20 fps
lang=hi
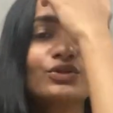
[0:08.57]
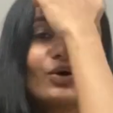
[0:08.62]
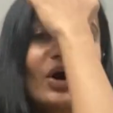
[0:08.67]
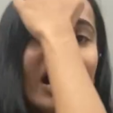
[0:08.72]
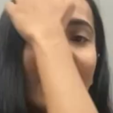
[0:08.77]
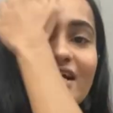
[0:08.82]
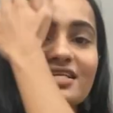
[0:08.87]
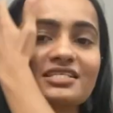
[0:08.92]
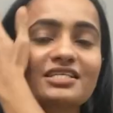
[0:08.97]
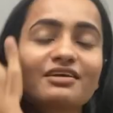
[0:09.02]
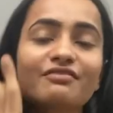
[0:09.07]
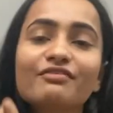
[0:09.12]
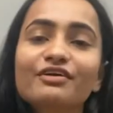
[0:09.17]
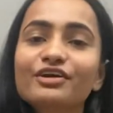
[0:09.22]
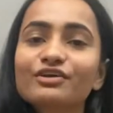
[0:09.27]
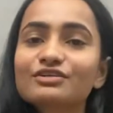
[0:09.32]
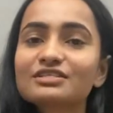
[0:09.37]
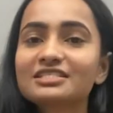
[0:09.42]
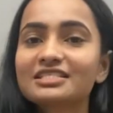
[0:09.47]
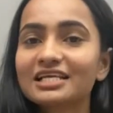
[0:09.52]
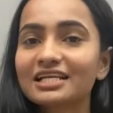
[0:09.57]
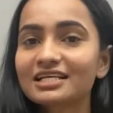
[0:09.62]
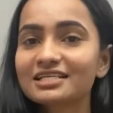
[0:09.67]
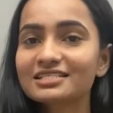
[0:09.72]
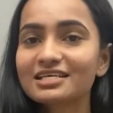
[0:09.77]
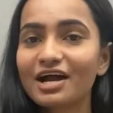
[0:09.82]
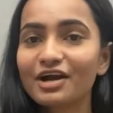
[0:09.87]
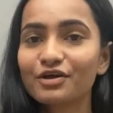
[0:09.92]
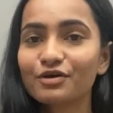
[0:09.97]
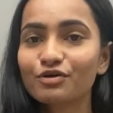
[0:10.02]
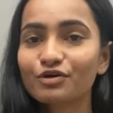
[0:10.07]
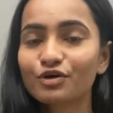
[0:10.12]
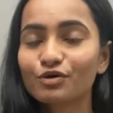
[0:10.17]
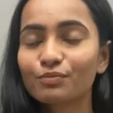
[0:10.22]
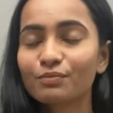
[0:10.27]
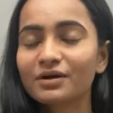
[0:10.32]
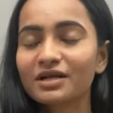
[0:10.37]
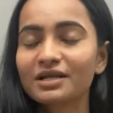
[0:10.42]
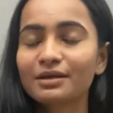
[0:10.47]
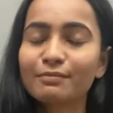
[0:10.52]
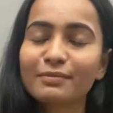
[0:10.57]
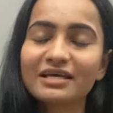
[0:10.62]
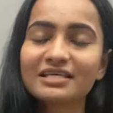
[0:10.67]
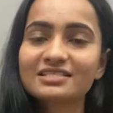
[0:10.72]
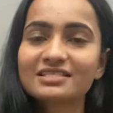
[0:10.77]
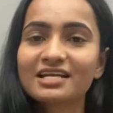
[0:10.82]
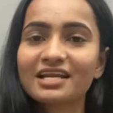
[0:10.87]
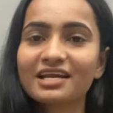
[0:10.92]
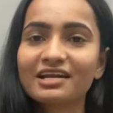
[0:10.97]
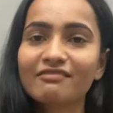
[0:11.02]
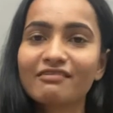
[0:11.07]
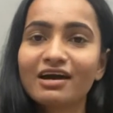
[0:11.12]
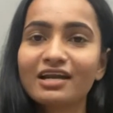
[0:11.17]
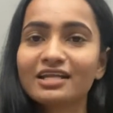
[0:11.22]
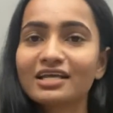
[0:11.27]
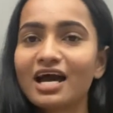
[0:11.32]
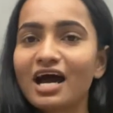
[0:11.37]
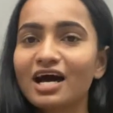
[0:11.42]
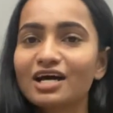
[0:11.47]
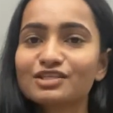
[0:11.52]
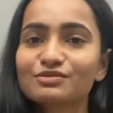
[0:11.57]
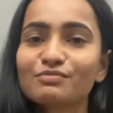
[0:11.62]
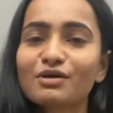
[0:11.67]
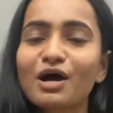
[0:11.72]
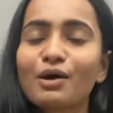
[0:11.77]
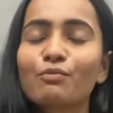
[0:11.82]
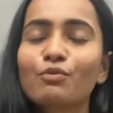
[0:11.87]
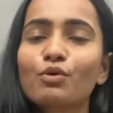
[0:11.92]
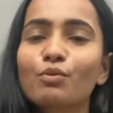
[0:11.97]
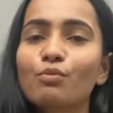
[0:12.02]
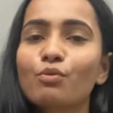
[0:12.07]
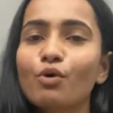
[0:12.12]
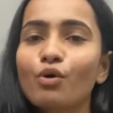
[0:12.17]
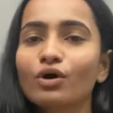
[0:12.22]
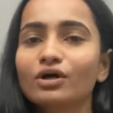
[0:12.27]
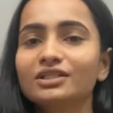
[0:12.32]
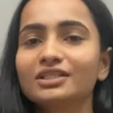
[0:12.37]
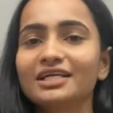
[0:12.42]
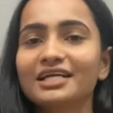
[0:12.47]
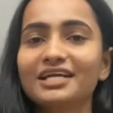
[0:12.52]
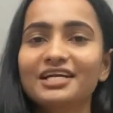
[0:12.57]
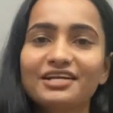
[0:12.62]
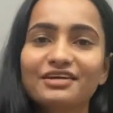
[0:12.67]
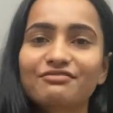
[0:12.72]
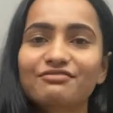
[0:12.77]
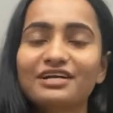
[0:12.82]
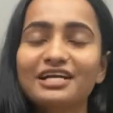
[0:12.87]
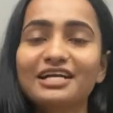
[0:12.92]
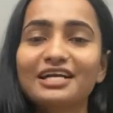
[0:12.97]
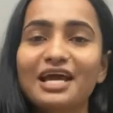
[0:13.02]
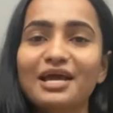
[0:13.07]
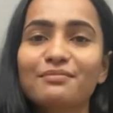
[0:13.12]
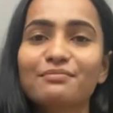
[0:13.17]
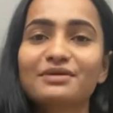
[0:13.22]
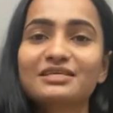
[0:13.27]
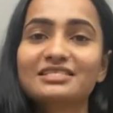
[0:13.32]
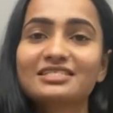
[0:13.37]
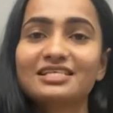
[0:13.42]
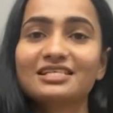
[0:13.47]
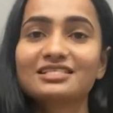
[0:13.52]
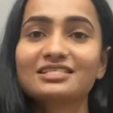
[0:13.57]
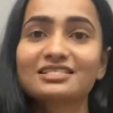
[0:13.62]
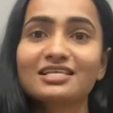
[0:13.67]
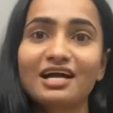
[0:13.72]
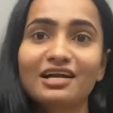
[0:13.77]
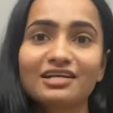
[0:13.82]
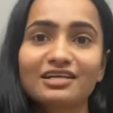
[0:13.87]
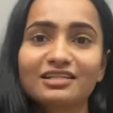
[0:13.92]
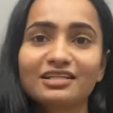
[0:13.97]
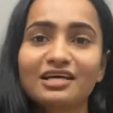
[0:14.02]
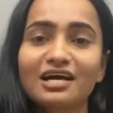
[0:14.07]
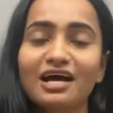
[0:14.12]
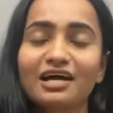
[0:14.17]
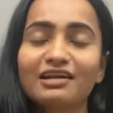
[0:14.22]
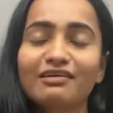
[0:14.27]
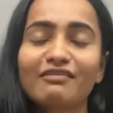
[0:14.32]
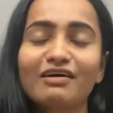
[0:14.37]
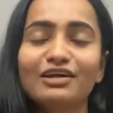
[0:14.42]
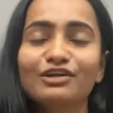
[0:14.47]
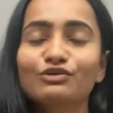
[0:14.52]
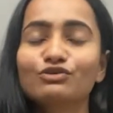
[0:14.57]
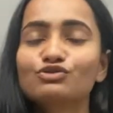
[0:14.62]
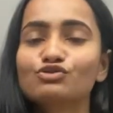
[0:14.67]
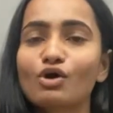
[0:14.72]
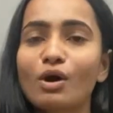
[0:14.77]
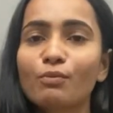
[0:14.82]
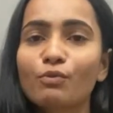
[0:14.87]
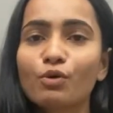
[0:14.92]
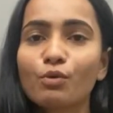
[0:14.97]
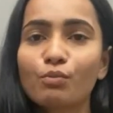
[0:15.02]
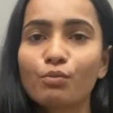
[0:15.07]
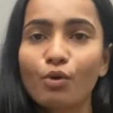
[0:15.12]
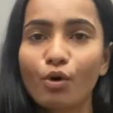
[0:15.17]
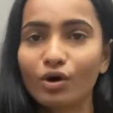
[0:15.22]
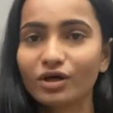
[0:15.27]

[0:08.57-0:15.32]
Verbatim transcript: तो आज की वीडियो सिल्क साड़ियों के ऊपर ही बेस्ड रहने वाली है आज मैं आपको बहुत ही डिफरेंट टाइप की सिल्क साड़ियाँ दिखाने वाली हूँ जो आपको